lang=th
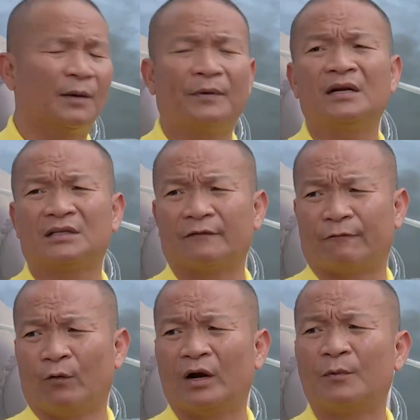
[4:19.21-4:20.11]
เจอเพื่อนเจอ
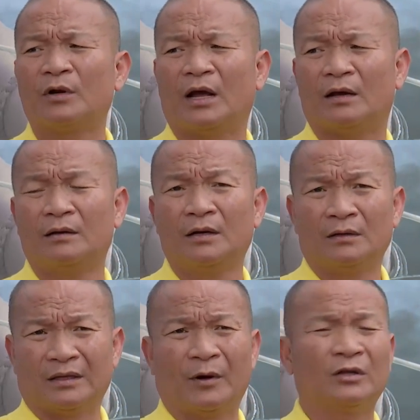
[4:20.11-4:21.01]
ฝูงอะไรพวกเนี้ย
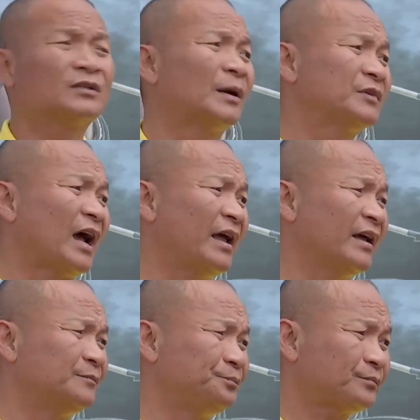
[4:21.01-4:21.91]
แต่มันก็ต้องทำใจอ่ะ